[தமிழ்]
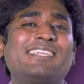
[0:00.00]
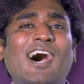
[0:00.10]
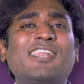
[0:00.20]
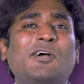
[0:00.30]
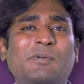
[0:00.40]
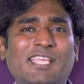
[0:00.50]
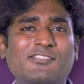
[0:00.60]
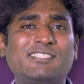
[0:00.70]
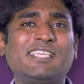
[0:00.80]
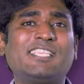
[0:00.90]
இந்த டார்க்
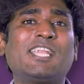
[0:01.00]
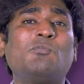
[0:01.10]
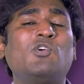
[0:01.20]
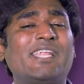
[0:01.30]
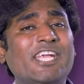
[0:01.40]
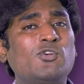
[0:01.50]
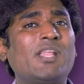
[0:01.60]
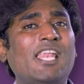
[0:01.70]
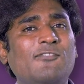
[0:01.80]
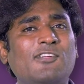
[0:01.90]
அப்படிங்கிற விஷயத்த நம்ம டே
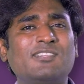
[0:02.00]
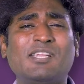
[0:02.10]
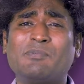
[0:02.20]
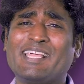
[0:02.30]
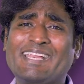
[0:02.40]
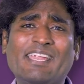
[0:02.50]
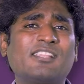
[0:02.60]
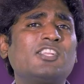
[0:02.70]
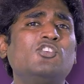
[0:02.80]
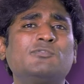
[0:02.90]
டு டே லைஃப்ல வந்து நம்ம
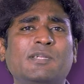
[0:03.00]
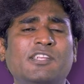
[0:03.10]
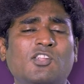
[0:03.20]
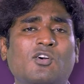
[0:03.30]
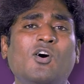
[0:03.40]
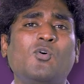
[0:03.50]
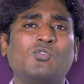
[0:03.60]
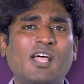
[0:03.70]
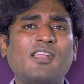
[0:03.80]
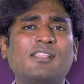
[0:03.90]
நிறைய இடத்துல யூஸ் பண்ணிட்டு இருக்கோம்
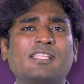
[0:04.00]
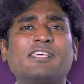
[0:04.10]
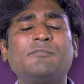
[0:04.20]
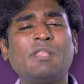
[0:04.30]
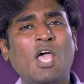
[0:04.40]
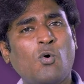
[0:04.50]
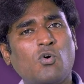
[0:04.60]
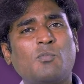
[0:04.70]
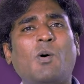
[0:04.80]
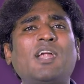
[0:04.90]
உதாரணத்துக்கு ஒரு